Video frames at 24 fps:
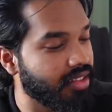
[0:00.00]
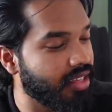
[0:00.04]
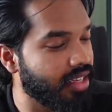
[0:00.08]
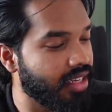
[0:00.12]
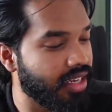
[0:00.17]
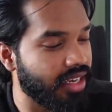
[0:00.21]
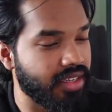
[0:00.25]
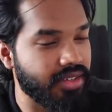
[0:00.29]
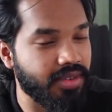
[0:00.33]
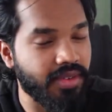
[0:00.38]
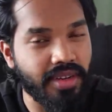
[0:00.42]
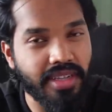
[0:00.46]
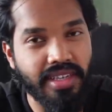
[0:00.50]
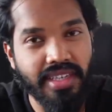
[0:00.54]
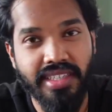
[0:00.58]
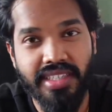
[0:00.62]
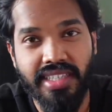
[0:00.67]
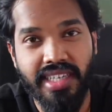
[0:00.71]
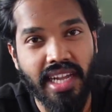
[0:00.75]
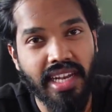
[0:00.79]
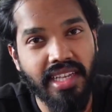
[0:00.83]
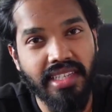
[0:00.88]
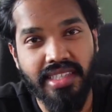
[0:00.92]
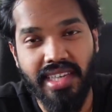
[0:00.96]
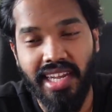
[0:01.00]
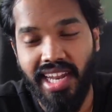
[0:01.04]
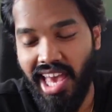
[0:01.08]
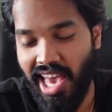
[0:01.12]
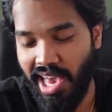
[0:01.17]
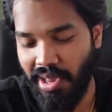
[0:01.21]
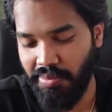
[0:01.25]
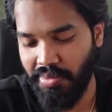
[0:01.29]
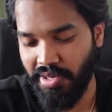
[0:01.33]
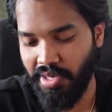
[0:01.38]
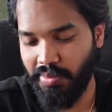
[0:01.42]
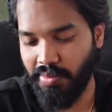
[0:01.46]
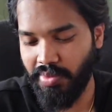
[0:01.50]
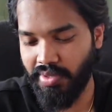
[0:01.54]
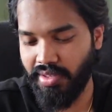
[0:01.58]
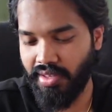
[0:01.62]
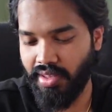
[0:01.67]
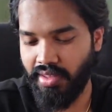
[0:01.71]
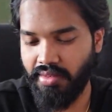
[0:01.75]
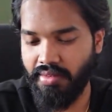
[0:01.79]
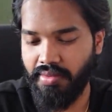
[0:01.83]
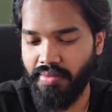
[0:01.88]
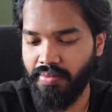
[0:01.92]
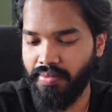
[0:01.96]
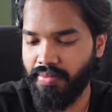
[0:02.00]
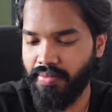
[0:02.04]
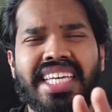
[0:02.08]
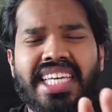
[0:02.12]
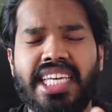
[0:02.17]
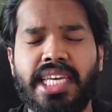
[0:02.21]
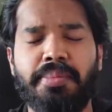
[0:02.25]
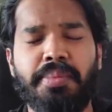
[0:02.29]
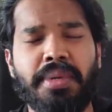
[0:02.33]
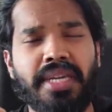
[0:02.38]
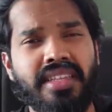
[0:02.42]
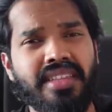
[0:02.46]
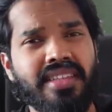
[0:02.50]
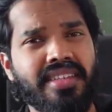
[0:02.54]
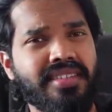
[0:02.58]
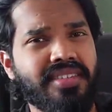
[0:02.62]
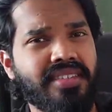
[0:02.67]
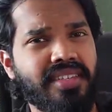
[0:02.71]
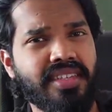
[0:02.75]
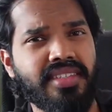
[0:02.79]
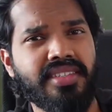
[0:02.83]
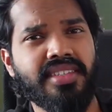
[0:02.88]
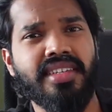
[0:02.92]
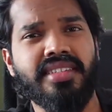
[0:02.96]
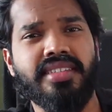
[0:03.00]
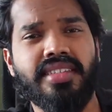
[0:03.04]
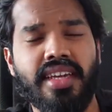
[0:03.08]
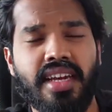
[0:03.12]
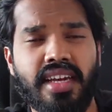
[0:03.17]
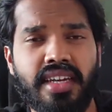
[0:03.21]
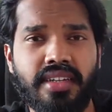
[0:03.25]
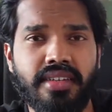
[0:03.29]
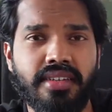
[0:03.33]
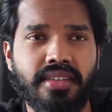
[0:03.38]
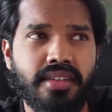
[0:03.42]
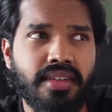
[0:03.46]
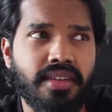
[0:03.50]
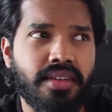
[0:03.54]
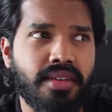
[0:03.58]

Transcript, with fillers: ఈ లడ్డూలకి చాలా చాలా హ్యాపీ అయిపోతారు కీపింగ్ దిస్ థింగ్స్ అసైడ్